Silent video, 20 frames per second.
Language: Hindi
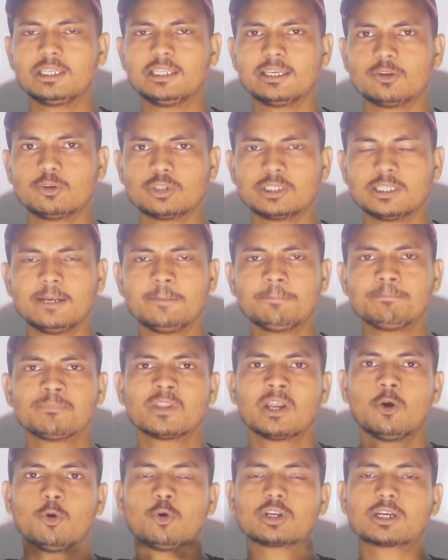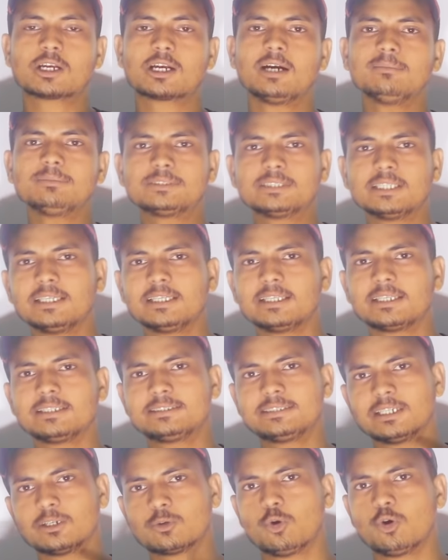क्लियर हो गया और कब से
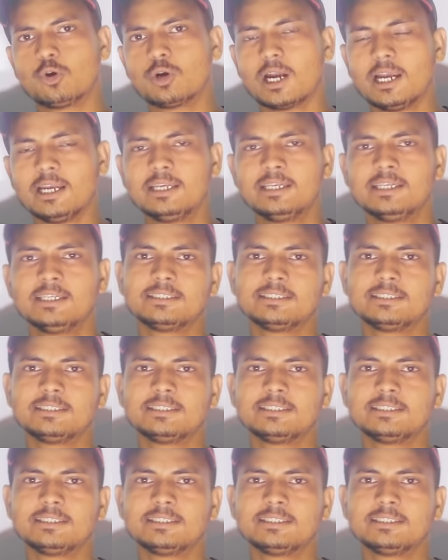रिचेक होगा